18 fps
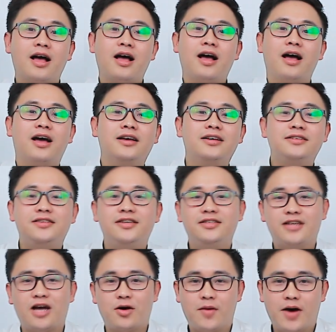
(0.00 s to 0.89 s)
Hi,
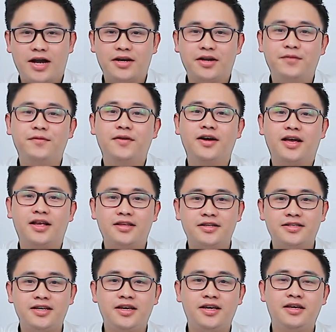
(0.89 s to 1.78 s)
xin chào các bạn đến với
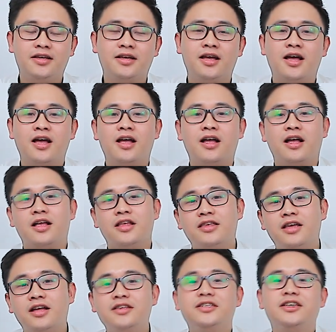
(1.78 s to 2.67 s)
Entersy
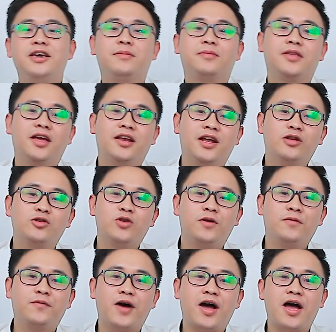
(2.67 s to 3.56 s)
Nhân dịp Tết đến
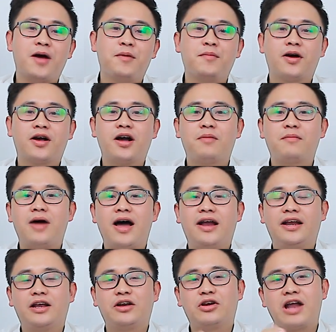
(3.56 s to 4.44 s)
xuân về mà các
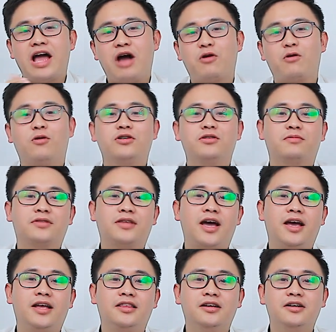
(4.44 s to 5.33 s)
bạn này đang có trong
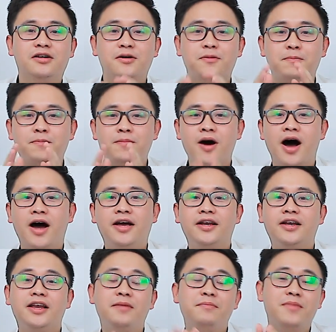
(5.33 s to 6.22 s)
tay từ 10
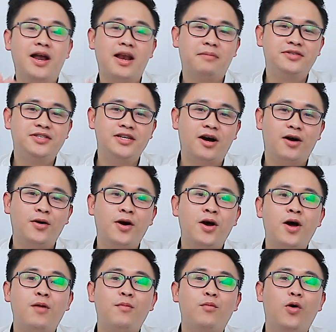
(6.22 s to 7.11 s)
đến 15 triệu
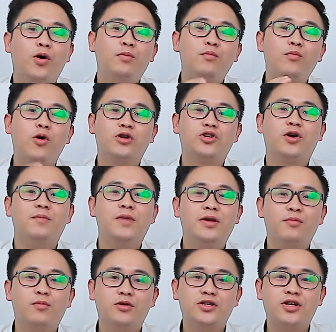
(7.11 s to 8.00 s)
muốn mua cho
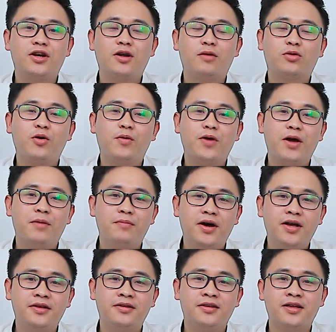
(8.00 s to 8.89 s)
mình một chiếc laptop
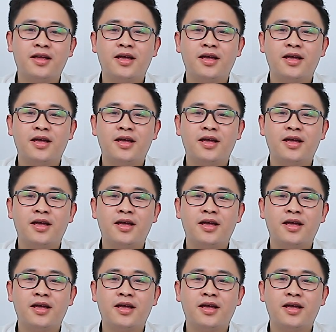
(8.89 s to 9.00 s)
gaming